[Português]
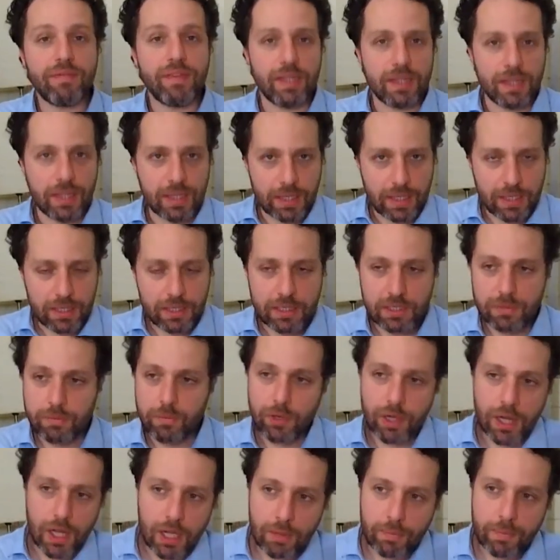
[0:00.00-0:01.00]
da vida,
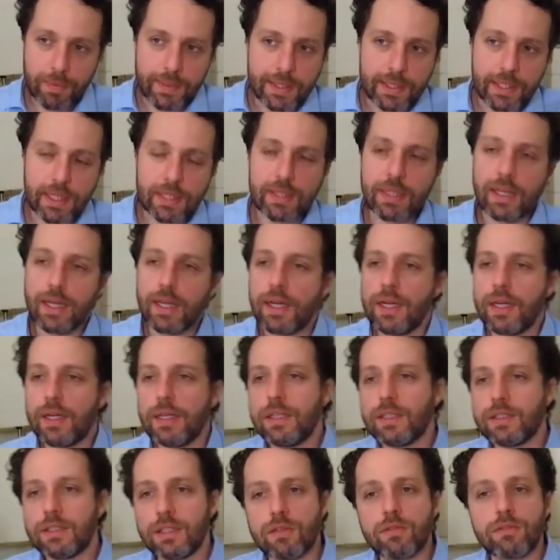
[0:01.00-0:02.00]
né, de morar no planeta
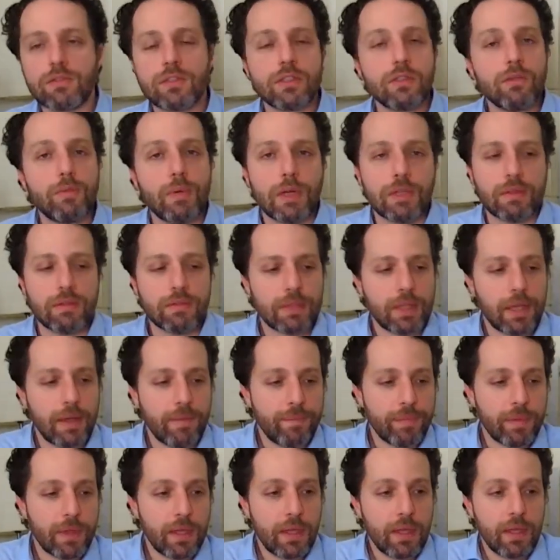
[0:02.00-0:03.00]
Terra e ser um ser
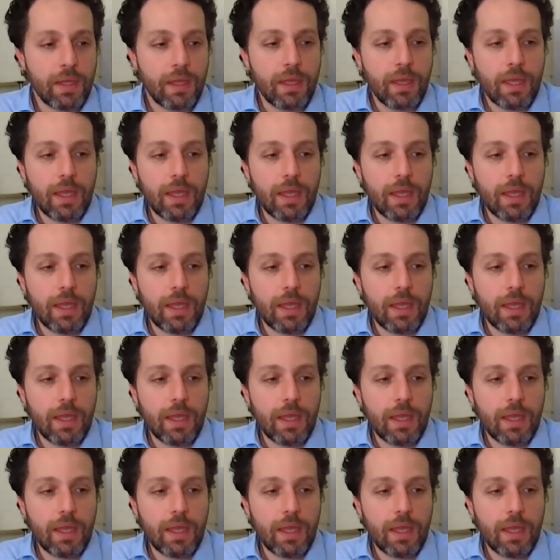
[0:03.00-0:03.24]
humano, tá?